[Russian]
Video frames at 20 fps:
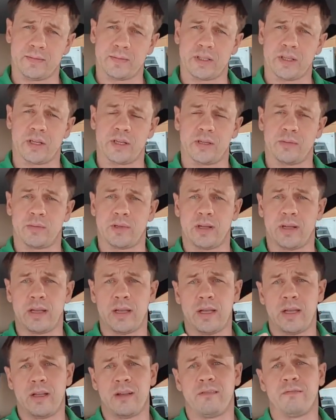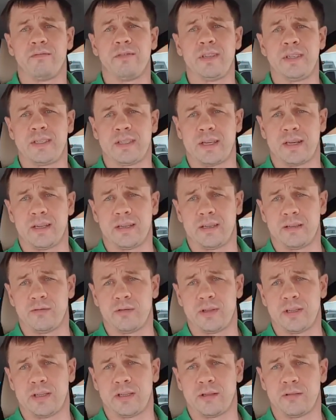скажем так, выстроено
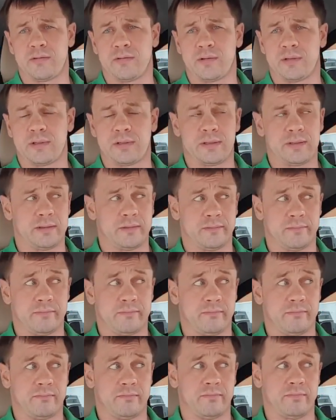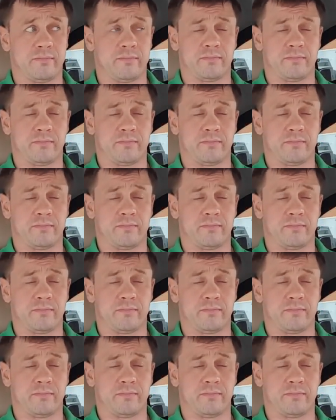вот это вот, э,